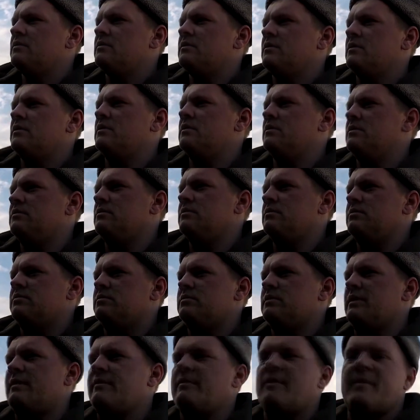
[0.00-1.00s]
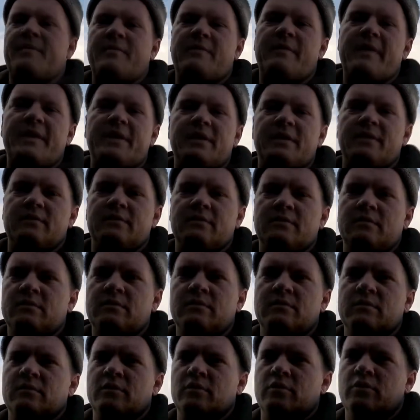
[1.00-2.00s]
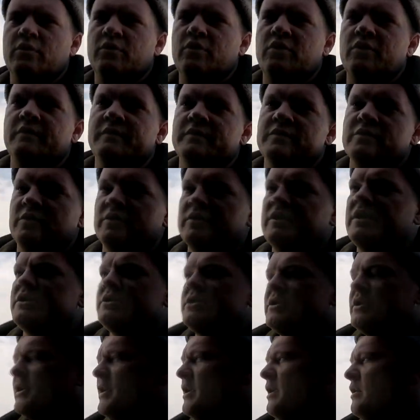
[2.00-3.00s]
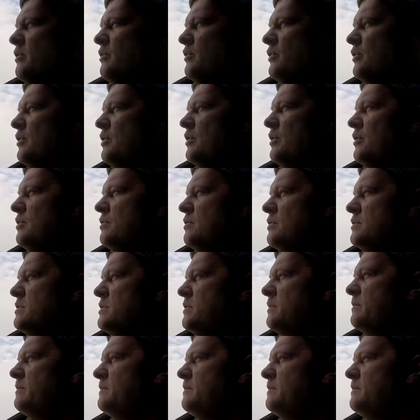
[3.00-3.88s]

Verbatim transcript: Э, там вам хватит накрутить, вы столько даже не накрутите гнезд.